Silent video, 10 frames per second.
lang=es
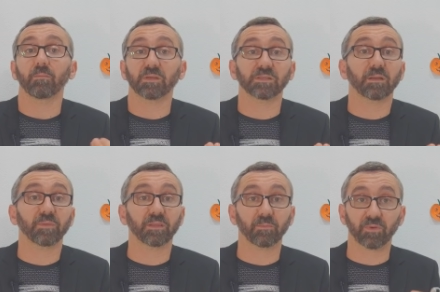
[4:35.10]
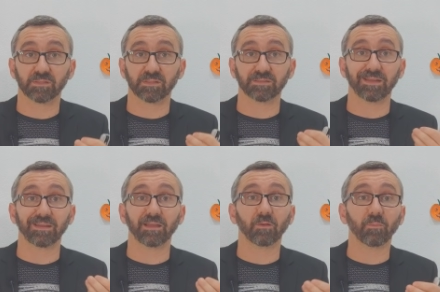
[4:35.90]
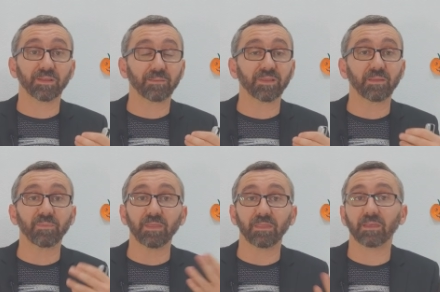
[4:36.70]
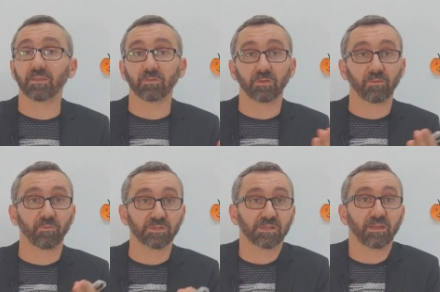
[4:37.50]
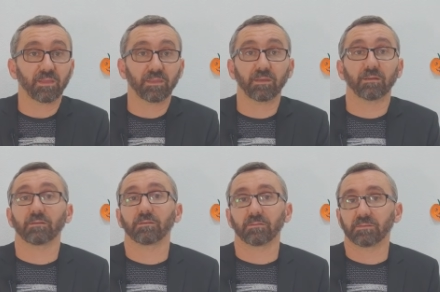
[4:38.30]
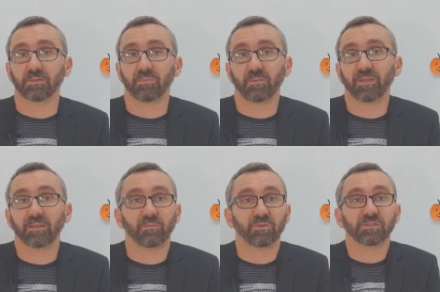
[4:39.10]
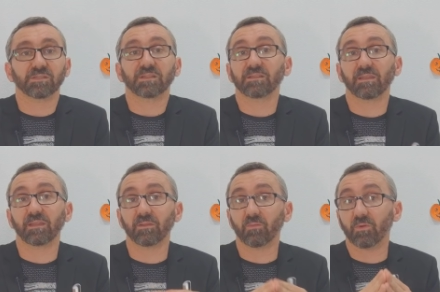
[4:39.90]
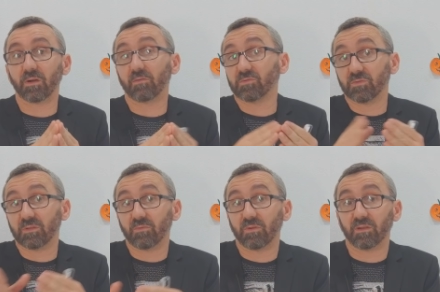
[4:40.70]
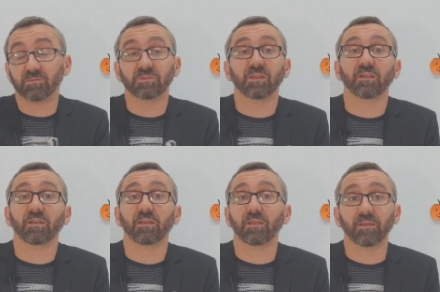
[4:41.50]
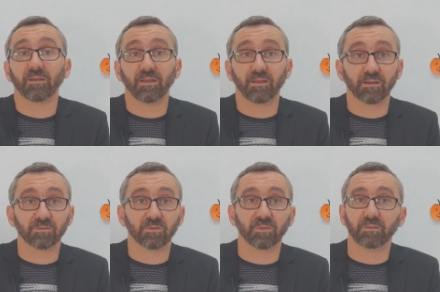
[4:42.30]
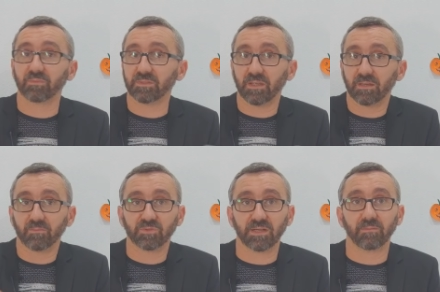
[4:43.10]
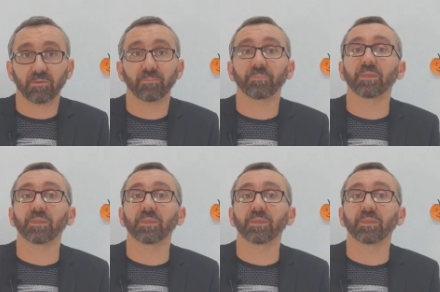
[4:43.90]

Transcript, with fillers: Básicamente porque se estaría completamente viciado lo que fuesen a decir. Simplemente porque si estás diciendo a un órgano consultivo lo que nos tiene que resolver, pues ya hemos acabado.